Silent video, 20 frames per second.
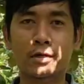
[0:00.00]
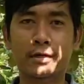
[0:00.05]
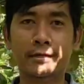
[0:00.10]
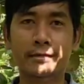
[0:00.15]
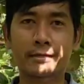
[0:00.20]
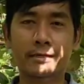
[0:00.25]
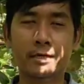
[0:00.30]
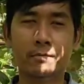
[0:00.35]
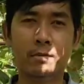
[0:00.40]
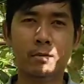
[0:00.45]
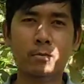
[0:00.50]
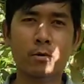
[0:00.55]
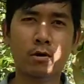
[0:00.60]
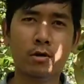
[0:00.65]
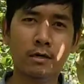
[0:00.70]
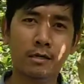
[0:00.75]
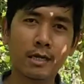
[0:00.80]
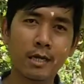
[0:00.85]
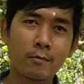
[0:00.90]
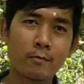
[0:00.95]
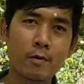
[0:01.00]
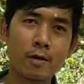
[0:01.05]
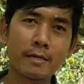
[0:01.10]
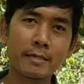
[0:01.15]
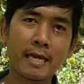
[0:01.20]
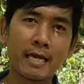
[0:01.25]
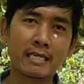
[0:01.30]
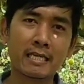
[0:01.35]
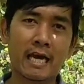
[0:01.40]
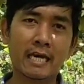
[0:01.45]
người, chào mừng mọi người đến với
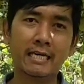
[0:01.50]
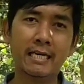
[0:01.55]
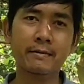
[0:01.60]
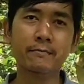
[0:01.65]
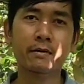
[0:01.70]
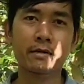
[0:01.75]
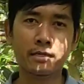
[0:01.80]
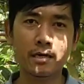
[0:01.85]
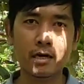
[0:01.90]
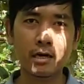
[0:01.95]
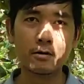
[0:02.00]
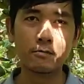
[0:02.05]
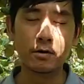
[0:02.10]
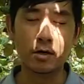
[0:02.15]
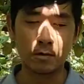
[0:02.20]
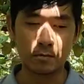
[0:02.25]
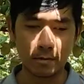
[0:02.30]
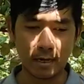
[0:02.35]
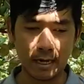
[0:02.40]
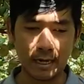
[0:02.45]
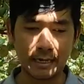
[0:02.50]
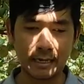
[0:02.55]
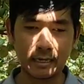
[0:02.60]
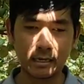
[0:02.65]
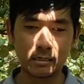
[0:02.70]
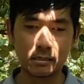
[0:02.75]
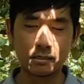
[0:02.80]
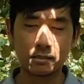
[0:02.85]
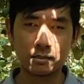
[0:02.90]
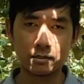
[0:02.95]
trang trại nắng và gió và hôm nay
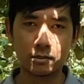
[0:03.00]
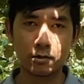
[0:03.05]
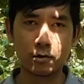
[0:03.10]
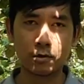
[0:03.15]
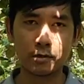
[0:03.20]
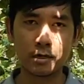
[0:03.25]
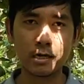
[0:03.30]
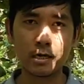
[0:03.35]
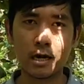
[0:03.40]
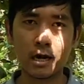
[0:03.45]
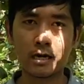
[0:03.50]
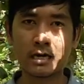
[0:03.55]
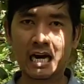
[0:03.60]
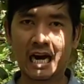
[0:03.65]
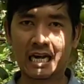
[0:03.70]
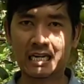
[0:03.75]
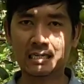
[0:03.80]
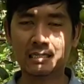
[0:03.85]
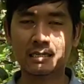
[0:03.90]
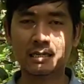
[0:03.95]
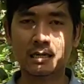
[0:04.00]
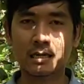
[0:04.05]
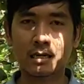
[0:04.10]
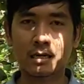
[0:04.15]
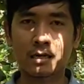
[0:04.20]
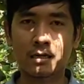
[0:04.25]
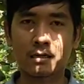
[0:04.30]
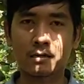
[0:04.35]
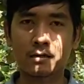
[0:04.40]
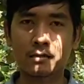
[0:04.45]
ờ, tôi rất là hân hạnh
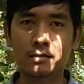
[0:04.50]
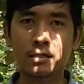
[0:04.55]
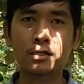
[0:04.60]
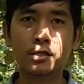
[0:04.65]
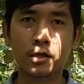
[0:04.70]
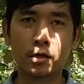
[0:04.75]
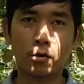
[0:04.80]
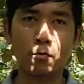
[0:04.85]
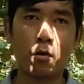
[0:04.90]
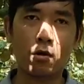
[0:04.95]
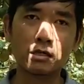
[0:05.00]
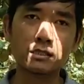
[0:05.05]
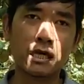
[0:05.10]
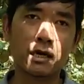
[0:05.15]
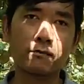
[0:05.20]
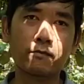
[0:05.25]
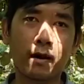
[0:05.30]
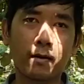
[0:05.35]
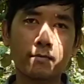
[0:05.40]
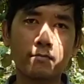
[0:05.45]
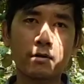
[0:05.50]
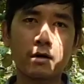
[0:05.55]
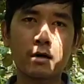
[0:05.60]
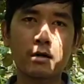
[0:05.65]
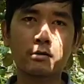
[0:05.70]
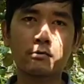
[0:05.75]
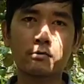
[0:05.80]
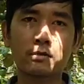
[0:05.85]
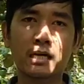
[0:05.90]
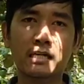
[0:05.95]
giới thiệu một cái sản phẩm
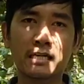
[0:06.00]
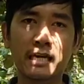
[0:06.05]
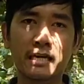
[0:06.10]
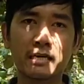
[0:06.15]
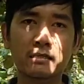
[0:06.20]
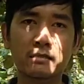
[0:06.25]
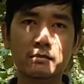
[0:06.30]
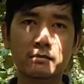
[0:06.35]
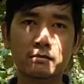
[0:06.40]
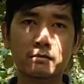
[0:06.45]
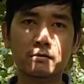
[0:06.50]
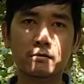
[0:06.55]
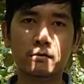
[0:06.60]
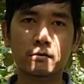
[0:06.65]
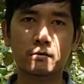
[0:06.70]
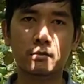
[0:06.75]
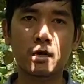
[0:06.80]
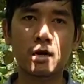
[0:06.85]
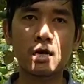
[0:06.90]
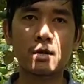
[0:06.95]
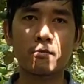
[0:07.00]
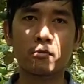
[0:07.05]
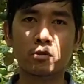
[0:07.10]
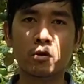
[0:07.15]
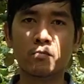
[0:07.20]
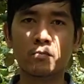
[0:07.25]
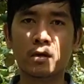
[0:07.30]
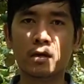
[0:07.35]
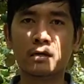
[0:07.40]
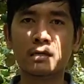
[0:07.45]
mới của nhà nắng đó là một
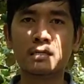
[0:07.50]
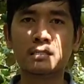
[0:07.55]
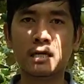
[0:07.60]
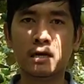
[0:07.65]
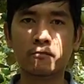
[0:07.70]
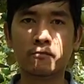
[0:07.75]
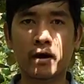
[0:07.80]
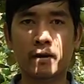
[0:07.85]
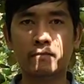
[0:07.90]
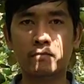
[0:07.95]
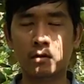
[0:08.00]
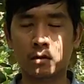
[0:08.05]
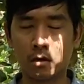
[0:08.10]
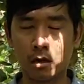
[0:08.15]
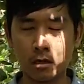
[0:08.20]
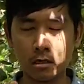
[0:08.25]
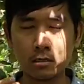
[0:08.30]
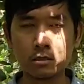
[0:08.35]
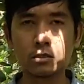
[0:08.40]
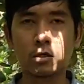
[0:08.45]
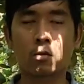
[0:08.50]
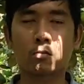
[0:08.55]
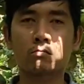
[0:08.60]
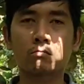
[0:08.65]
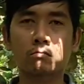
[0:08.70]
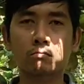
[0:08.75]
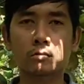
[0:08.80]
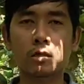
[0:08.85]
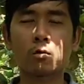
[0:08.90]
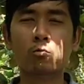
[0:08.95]
trong những cái sản phẩm được ứng dụng
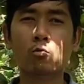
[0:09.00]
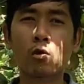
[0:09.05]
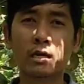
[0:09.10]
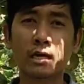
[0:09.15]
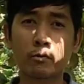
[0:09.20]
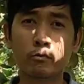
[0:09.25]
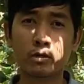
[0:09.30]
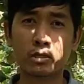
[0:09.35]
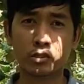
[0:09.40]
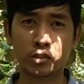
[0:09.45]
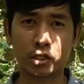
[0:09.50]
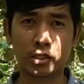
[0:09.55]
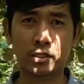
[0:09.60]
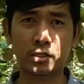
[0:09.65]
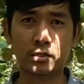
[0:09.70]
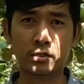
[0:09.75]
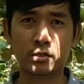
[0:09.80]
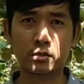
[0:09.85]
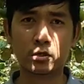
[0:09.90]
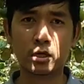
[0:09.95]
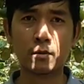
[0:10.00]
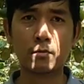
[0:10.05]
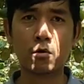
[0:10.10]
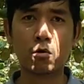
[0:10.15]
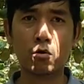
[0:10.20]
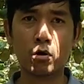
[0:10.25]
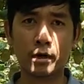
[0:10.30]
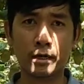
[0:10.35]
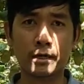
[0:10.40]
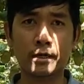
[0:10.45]
thông qua cái quy trình cái
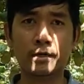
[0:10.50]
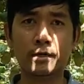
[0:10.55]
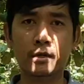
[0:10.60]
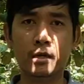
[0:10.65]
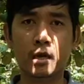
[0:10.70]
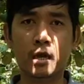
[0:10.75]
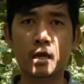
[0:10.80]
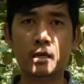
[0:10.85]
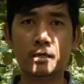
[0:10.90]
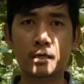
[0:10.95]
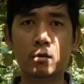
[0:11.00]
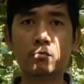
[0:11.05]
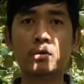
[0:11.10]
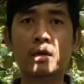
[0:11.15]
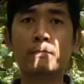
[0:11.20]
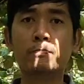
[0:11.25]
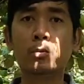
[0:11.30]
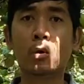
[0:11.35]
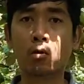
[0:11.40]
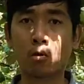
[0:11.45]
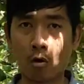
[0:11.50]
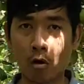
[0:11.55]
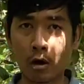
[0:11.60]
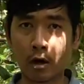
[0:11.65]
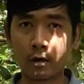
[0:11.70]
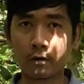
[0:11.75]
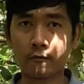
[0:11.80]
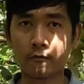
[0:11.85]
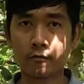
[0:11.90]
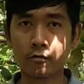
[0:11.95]
mô hình nông nghiệp tuần
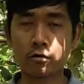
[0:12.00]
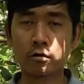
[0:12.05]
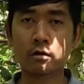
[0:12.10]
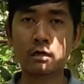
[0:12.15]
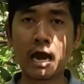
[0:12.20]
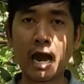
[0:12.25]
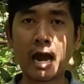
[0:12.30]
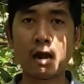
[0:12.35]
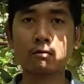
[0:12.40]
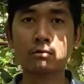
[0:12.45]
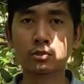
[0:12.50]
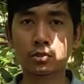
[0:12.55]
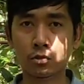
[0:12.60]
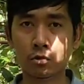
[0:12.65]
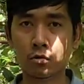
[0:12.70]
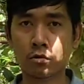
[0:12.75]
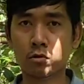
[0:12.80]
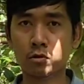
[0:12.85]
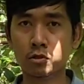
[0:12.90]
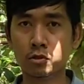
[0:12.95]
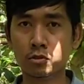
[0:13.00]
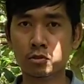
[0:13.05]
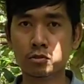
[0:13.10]
hoàn vườn ao chuồng